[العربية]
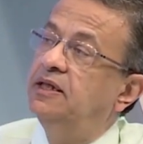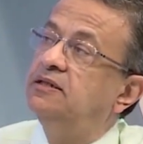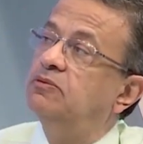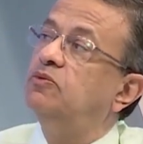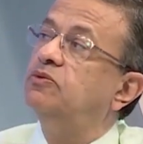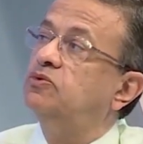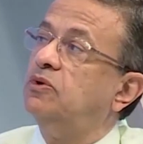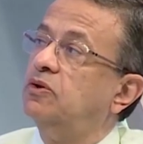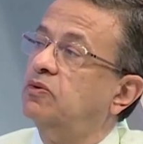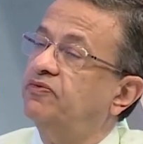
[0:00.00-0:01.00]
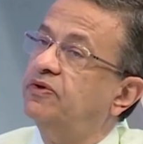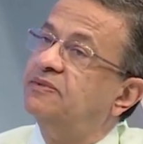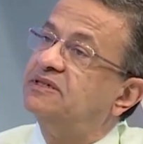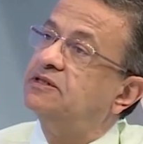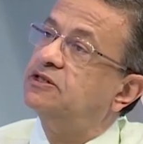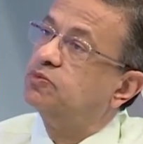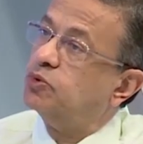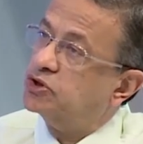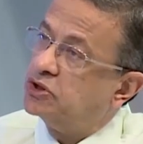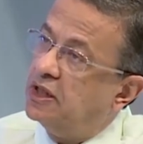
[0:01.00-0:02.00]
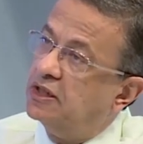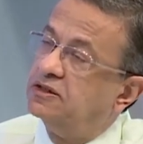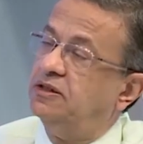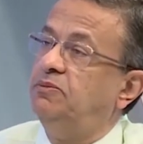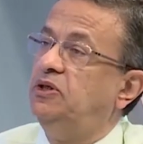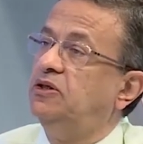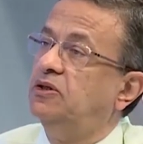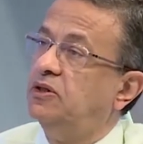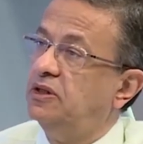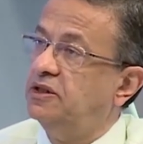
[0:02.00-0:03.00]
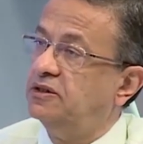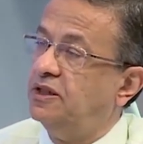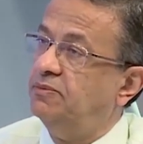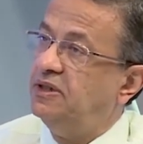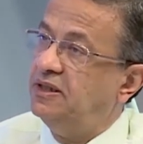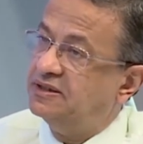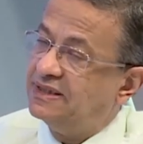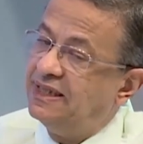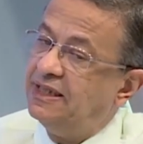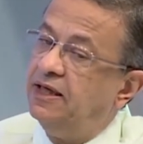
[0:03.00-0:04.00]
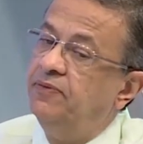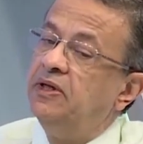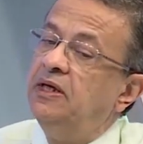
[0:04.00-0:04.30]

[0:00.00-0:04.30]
انت ممكن تروح الكوافير مثلا تصبغي شعرك تعمليه كيرلي تعمليه سايح